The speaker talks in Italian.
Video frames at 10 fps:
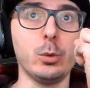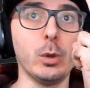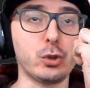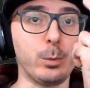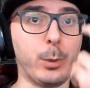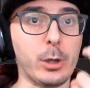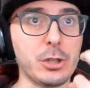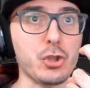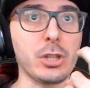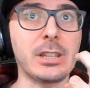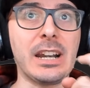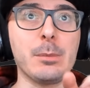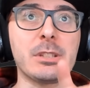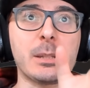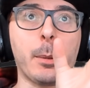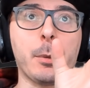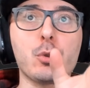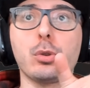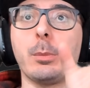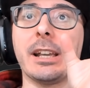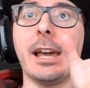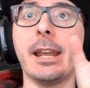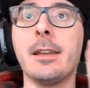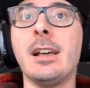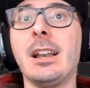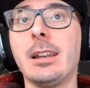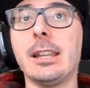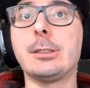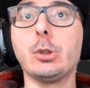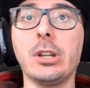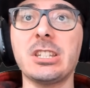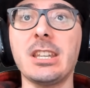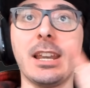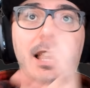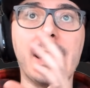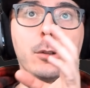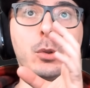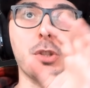i due supporti centrali. Mi sarebbe piaciuto magari l'alettone sì largo